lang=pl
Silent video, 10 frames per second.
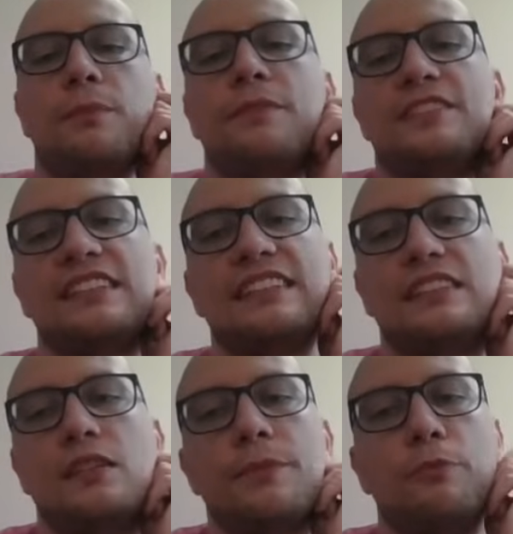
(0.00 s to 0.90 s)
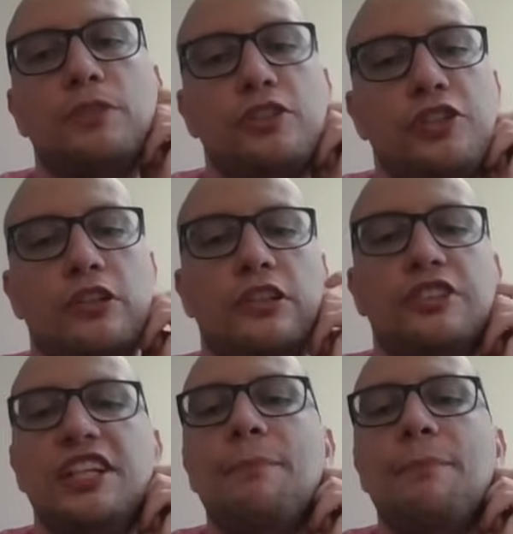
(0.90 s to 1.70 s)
no bo w zasadzie co miałby osiągnąć?